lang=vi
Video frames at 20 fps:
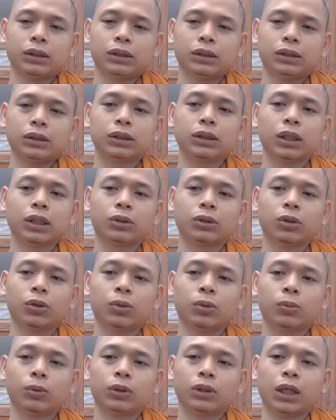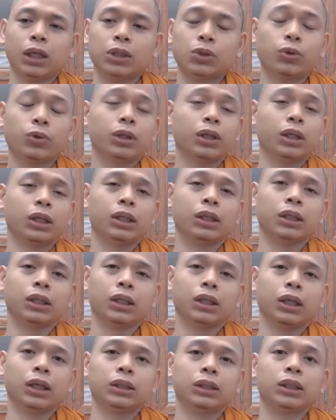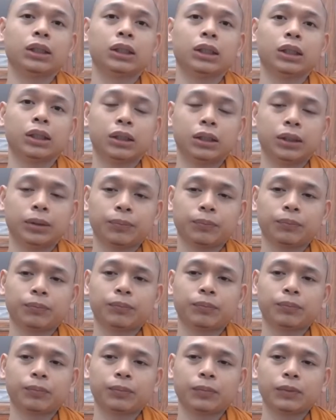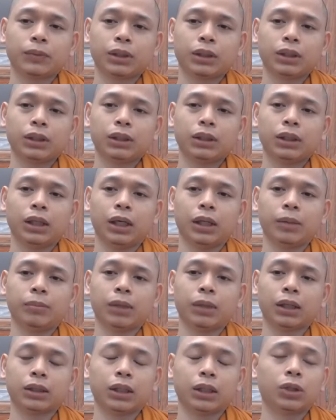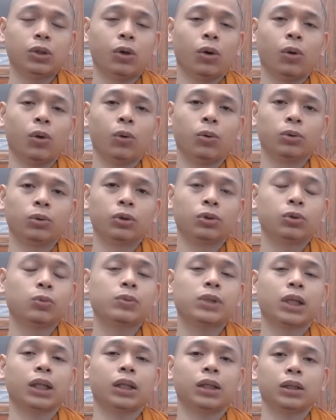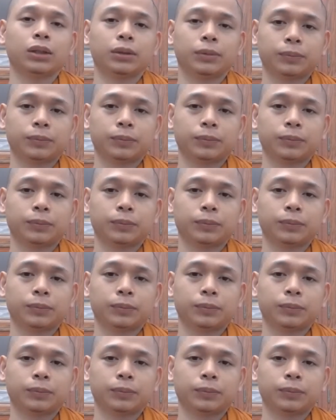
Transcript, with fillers: Đức Thế Tôn có thể xuất hiện ở nơi đó để mà tế độ cho chúng sanh đó